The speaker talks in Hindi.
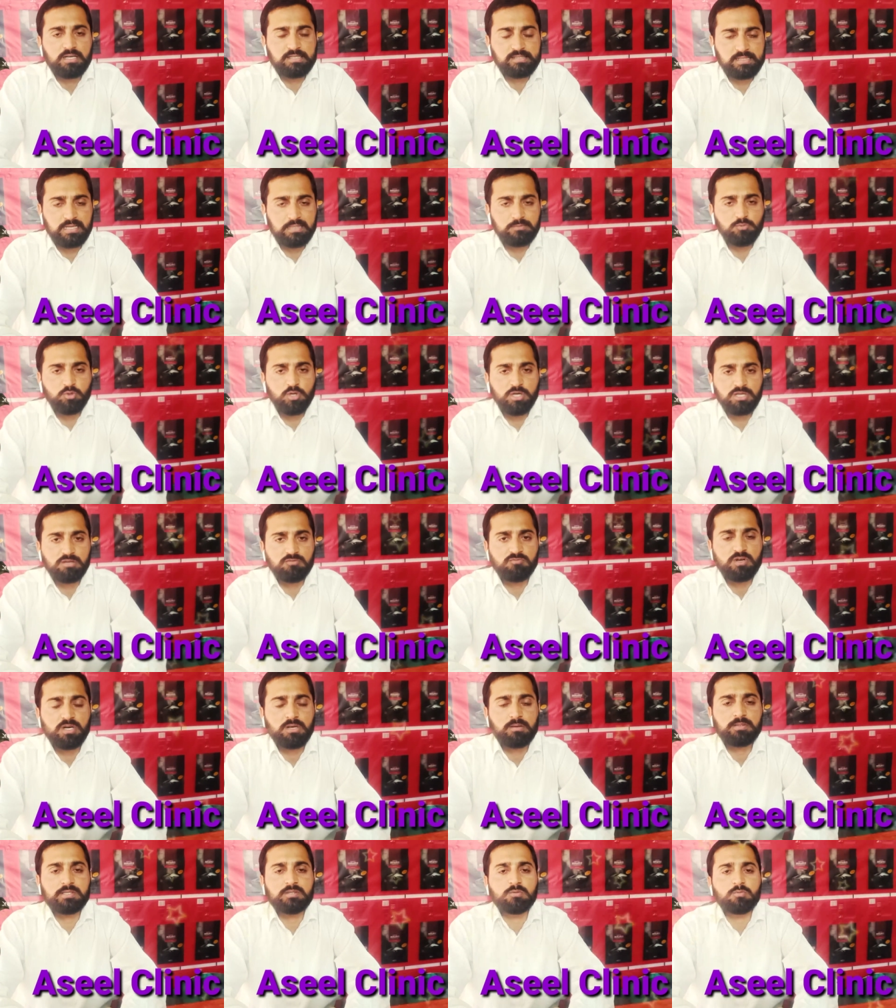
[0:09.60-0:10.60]
अस्सलाम वालेकुम
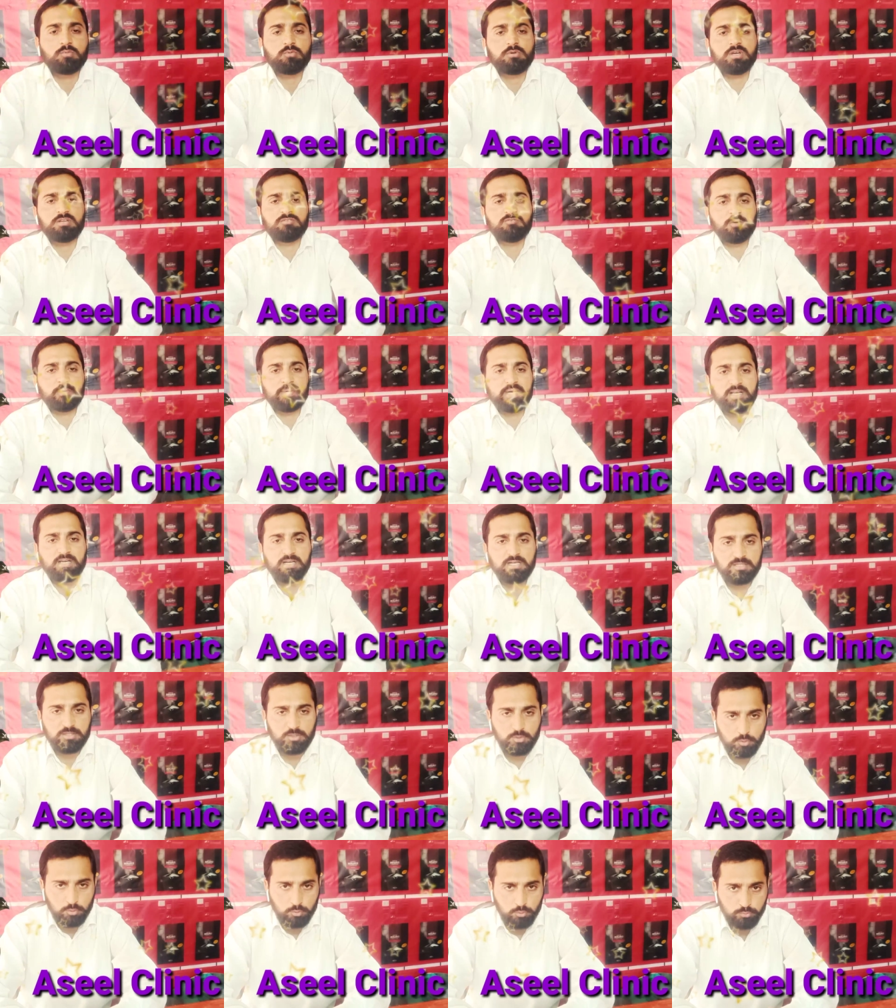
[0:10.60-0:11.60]
रहमतुल्लाहि व
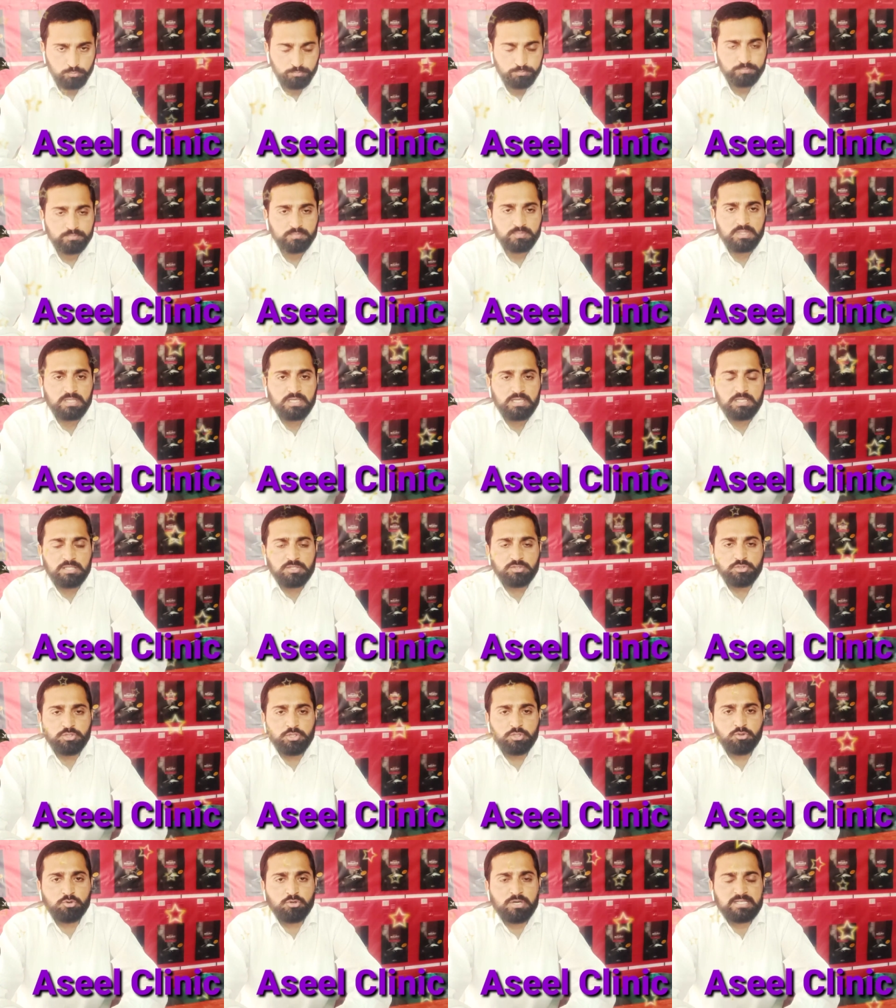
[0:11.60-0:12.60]
बरकातहू
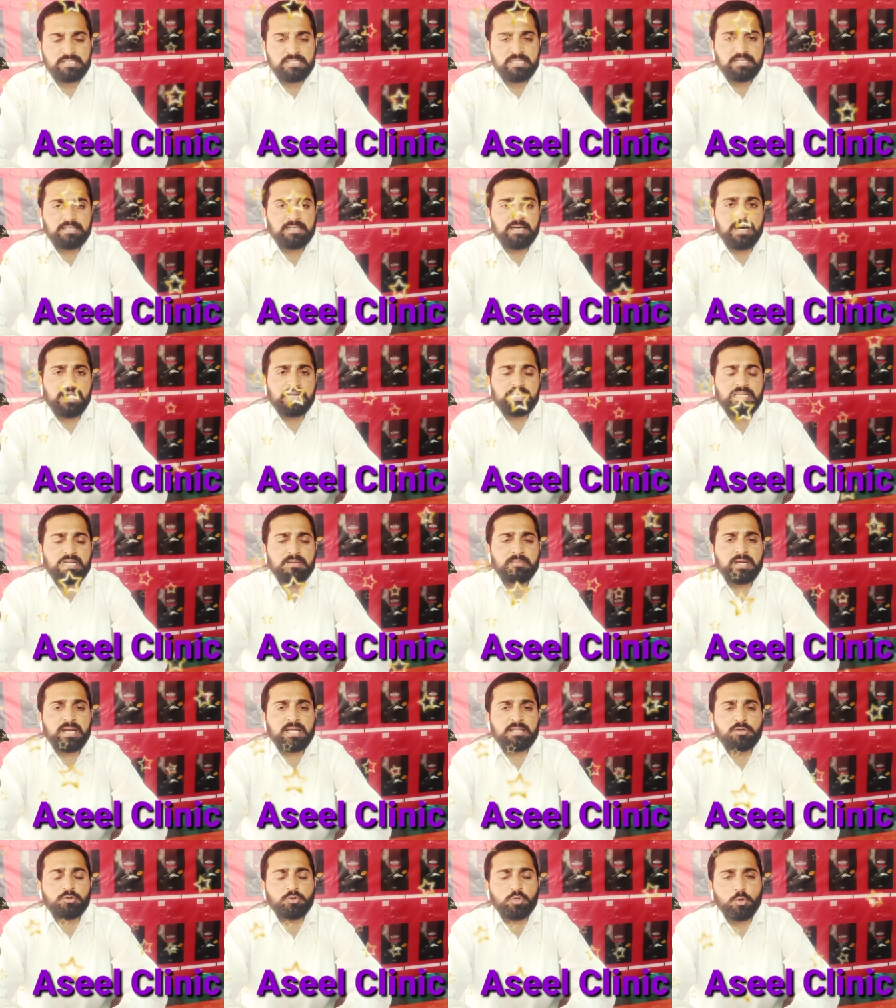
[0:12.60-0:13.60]
जी तो नाज़रीन आज
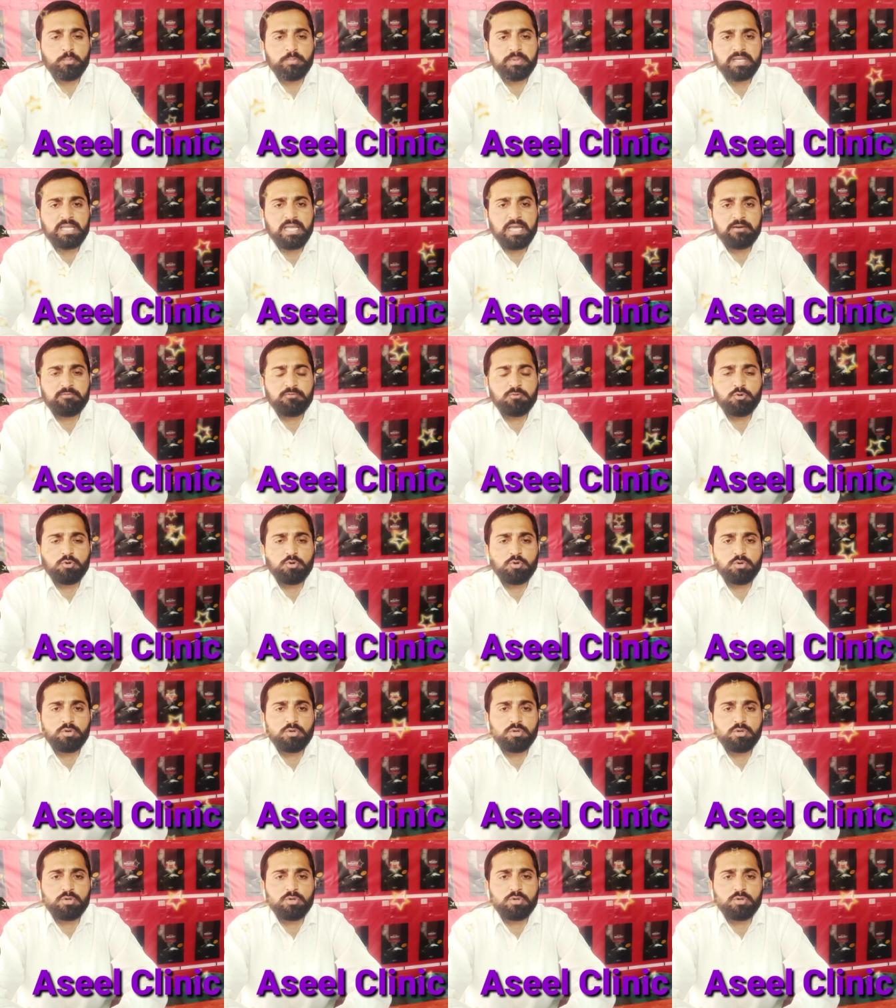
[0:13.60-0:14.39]
हमारा जो टॉपिक है वो